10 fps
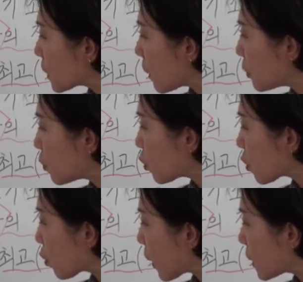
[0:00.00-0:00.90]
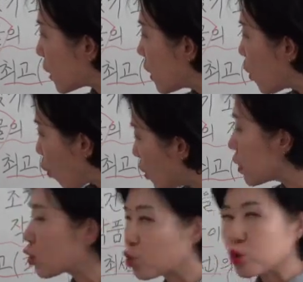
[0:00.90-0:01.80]
30도 정도까지
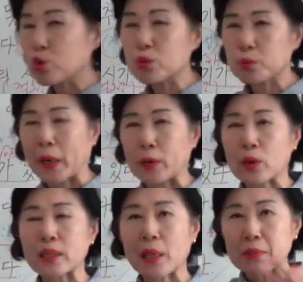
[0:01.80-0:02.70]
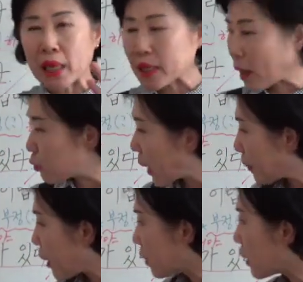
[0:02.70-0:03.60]
올려서 주 발효를 한 3, 4일 하고
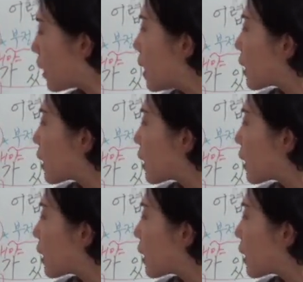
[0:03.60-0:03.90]
나면